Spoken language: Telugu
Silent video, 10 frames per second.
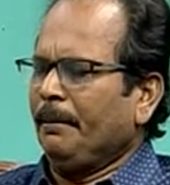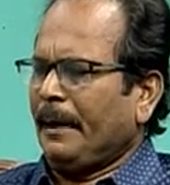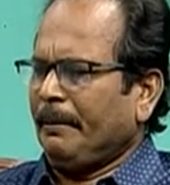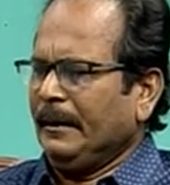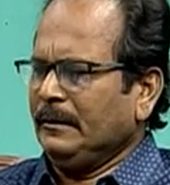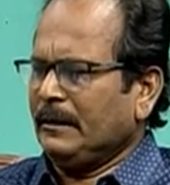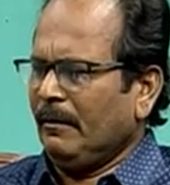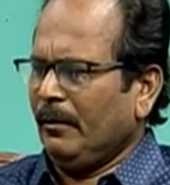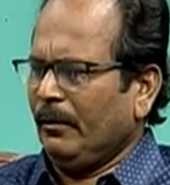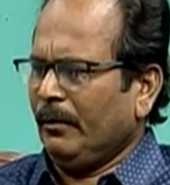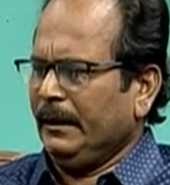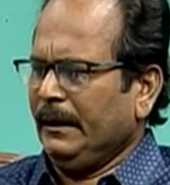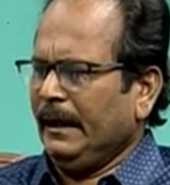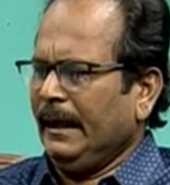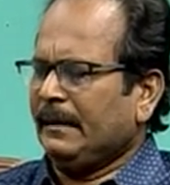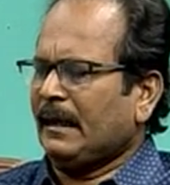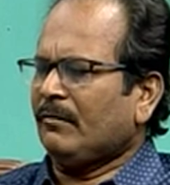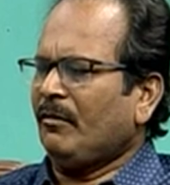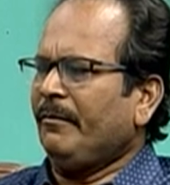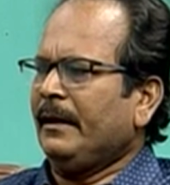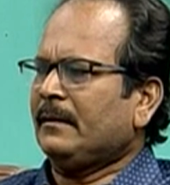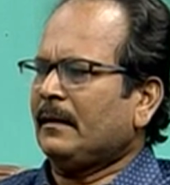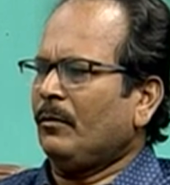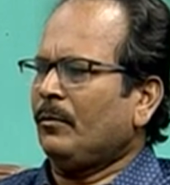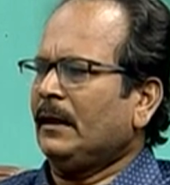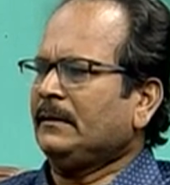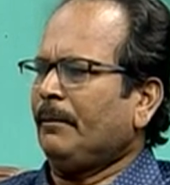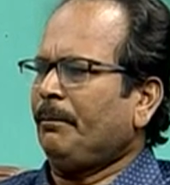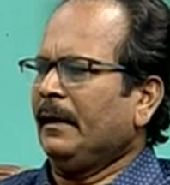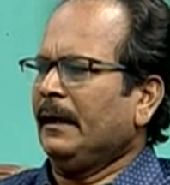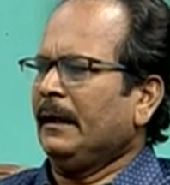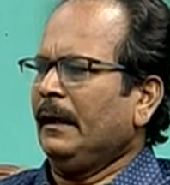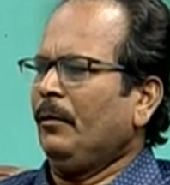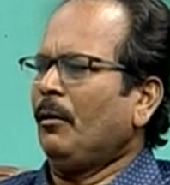ప్రపంచంలో ఏ తత్వవేత్త కూడా చెప్పలేని